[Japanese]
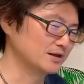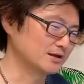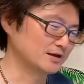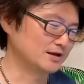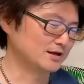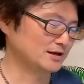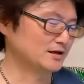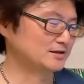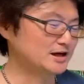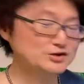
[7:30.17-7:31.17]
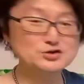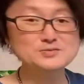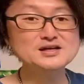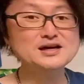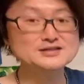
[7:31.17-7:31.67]
えー、宅急
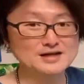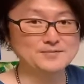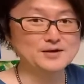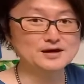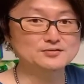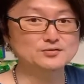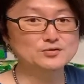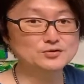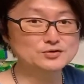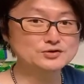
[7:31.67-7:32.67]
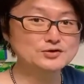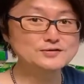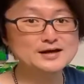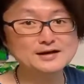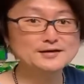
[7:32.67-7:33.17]
便会社、あの、黒
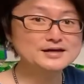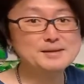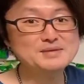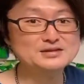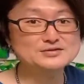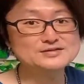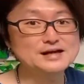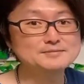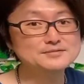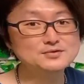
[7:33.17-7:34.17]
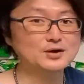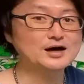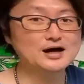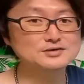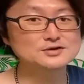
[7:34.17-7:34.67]
猫ヤマトさんと
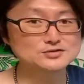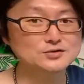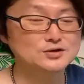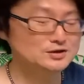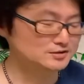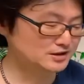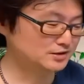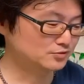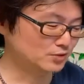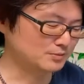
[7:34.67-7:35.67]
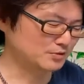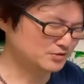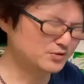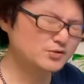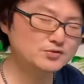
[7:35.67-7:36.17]
かあるでしょで、とかも、い
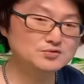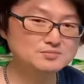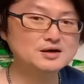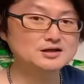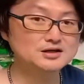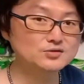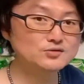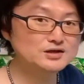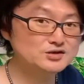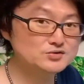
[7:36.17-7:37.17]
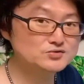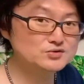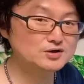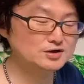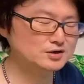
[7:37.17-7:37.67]
ろいろ今、いろんな業、
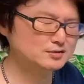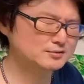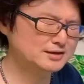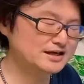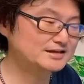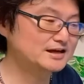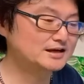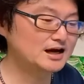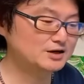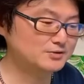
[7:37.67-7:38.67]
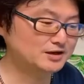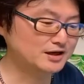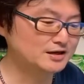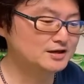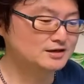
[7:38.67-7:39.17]
うん、形態があるわけ。
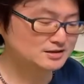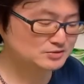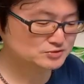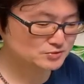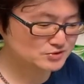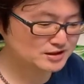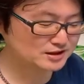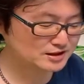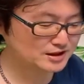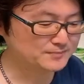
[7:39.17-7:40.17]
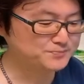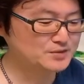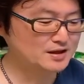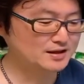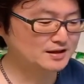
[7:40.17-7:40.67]
でも、その中で、
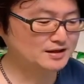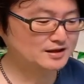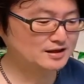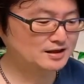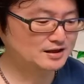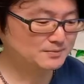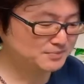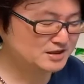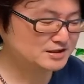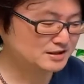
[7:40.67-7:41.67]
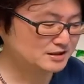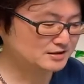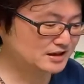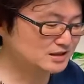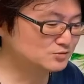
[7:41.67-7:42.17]
えー、やっぱり、
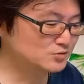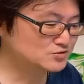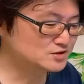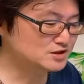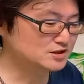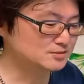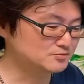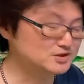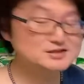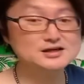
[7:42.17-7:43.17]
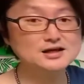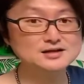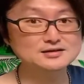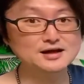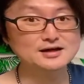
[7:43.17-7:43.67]
ダントツに昔から
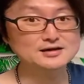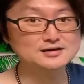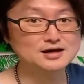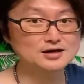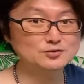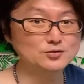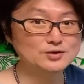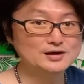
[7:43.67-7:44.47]
あって、あの、